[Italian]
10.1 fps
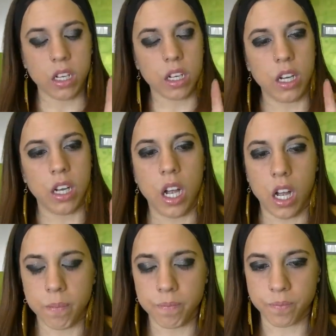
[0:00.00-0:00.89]

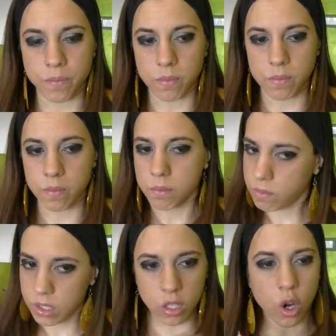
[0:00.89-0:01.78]
ehm,
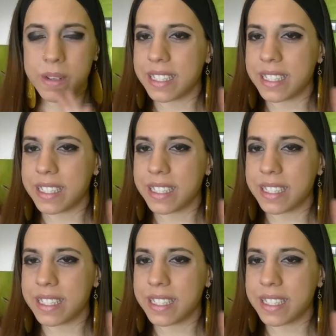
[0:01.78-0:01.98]
come